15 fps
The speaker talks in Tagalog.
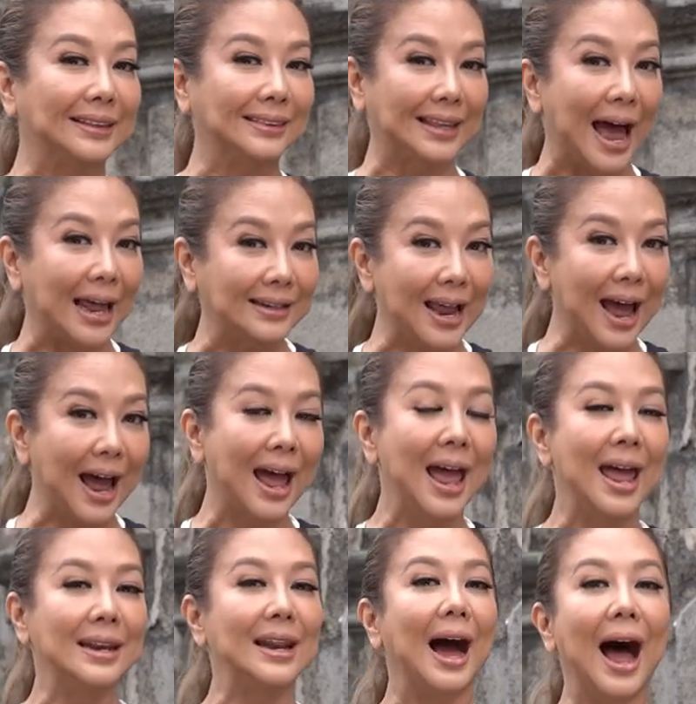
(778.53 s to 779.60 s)
tanda na
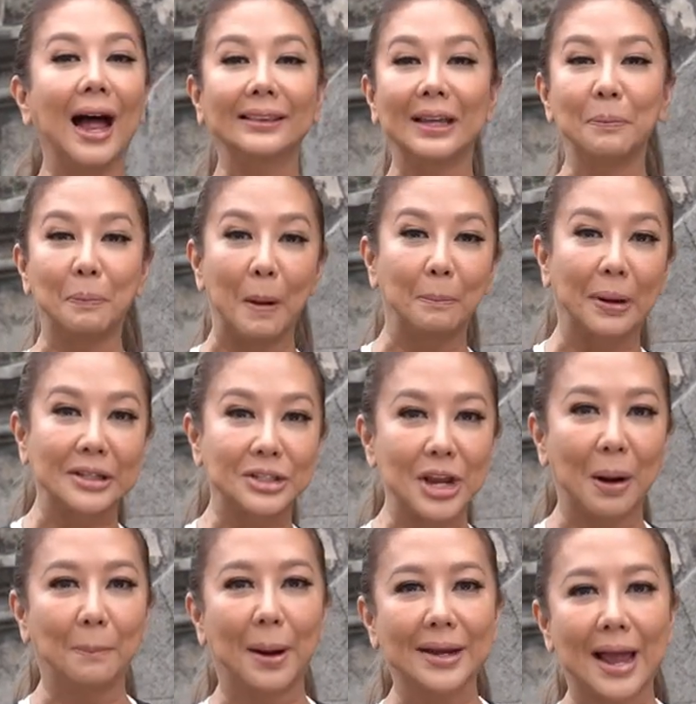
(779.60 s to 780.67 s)
ng ating
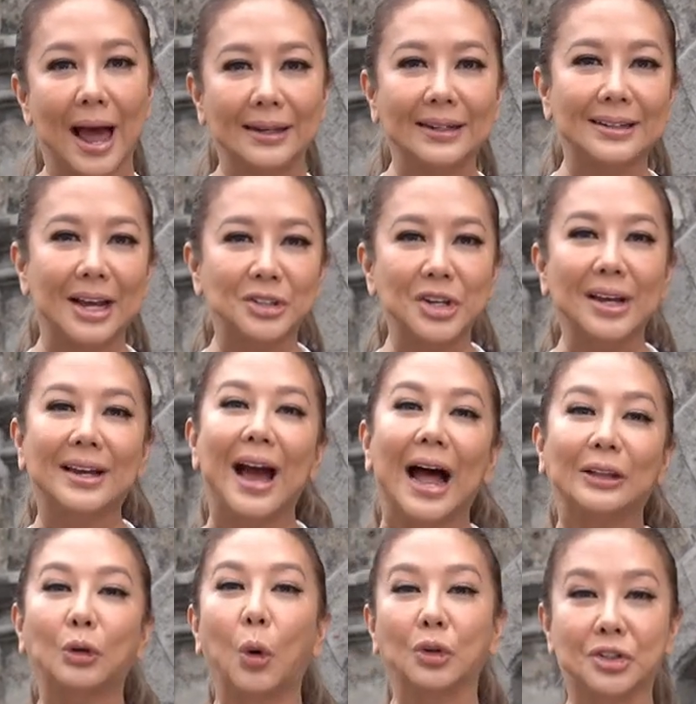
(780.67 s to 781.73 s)
pambansang bayani na si
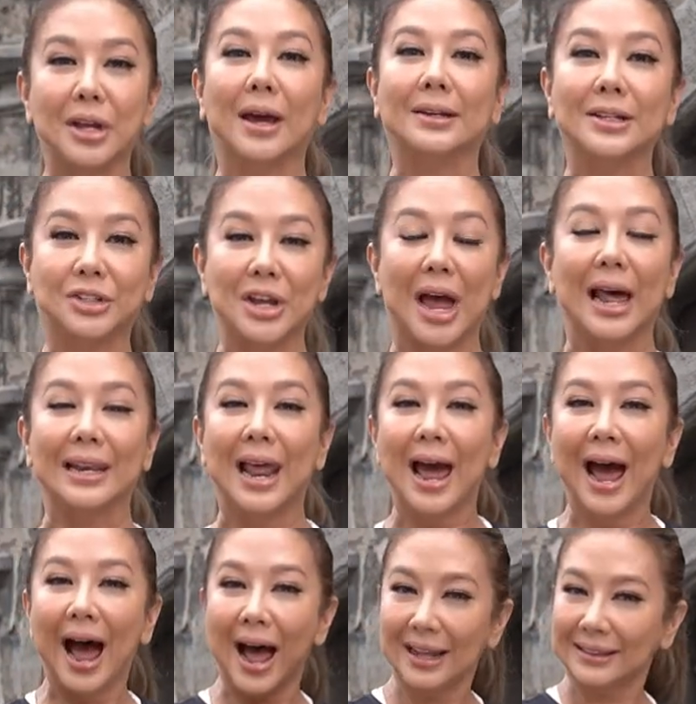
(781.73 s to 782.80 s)
Gat Jose Rizal
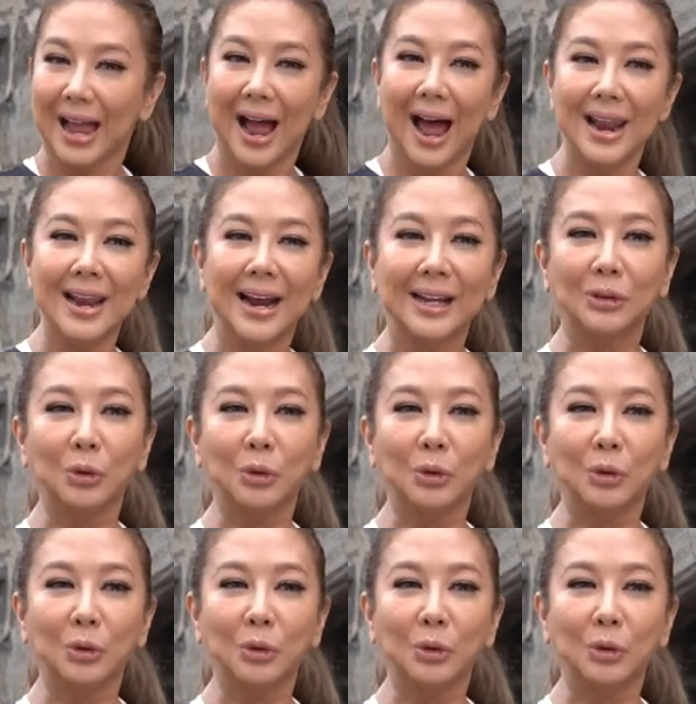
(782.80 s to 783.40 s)
ang tahanang